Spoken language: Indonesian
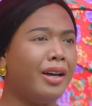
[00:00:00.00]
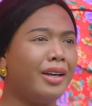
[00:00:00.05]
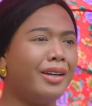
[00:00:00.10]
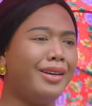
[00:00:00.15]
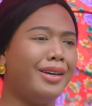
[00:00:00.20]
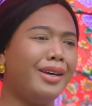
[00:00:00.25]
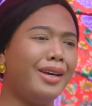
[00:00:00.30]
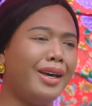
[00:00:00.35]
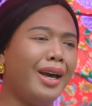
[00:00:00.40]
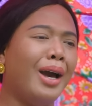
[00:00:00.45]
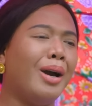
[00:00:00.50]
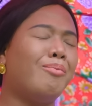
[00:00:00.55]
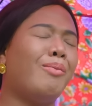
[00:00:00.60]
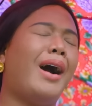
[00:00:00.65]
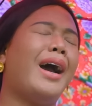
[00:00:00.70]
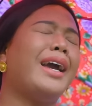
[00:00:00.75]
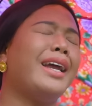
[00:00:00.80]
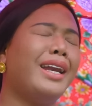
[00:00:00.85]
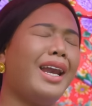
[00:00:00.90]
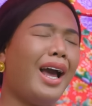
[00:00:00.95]
Ih,
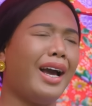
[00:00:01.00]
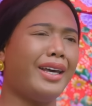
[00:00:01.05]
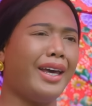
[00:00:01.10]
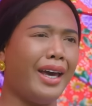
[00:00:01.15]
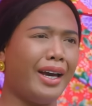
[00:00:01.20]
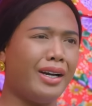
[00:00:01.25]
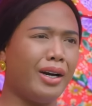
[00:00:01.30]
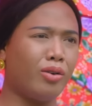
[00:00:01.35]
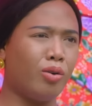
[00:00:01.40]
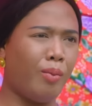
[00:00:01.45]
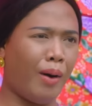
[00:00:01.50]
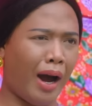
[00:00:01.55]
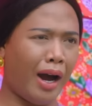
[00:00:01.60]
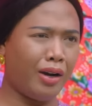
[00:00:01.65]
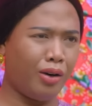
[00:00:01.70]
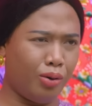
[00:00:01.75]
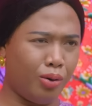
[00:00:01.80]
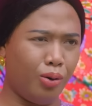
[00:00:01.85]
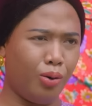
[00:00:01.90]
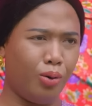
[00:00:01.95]
mainlah ke ke rumah
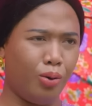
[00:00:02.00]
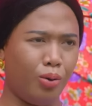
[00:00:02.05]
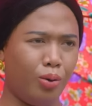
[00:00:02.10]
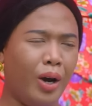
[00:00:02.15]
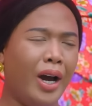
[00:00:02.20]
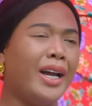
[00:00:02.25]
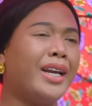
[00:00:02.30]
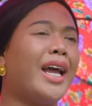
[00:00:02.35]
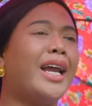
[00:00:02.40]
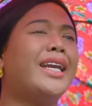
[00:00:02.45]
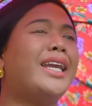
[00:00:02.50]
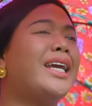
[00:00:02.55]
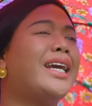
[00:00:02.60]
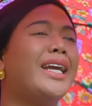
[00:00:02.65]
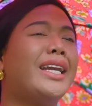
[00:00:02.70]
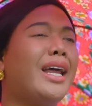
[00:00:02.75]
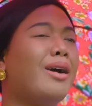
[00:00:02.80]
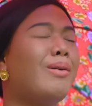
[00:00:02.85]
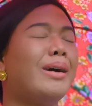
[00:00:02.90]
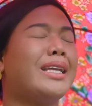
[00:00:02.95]
aku. Nanti
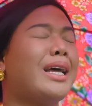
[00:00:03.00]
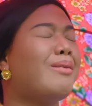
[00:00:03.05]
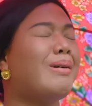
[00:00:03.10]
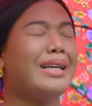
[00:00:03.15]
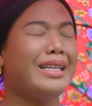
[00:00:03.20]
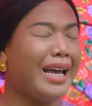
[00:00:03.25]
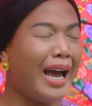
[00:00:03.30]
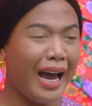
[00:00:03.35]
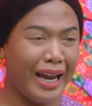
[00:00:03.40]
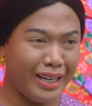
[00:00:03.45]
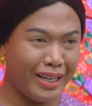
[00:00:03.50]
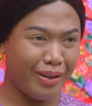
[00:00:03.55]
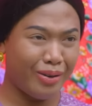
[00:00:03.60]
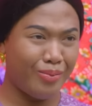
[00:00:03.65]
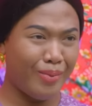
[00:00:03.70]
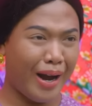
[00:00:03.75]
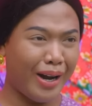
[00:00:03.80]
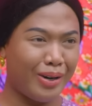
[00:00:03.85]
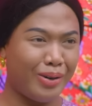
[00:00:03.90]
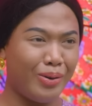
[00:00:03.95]
kita masak-masakan di
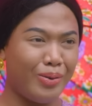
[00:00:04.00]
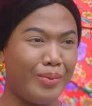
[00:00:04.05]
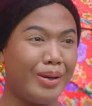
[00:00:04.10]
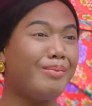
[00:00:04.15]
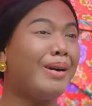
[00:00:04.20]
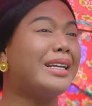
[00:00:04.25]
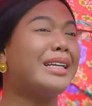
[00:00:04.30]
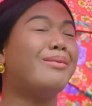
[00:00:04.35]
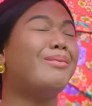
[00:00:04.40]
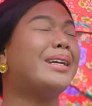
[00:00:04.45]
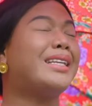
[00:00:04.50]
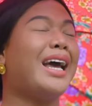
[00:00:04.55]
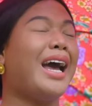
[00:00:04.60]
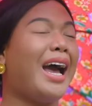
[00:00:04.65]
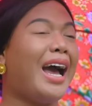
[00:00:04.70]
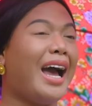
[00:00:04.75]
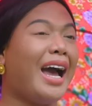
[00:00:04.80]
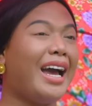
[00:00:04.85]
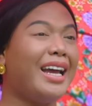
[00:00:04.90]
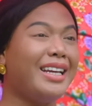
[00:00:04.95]
rumah aku. Main
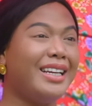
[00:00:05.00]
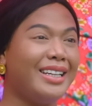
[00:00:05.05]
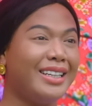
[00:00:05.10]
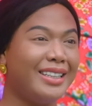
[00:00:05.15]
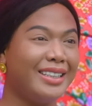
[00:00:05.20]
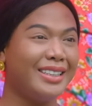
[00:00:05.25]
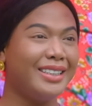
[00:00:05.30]
masak-masakan.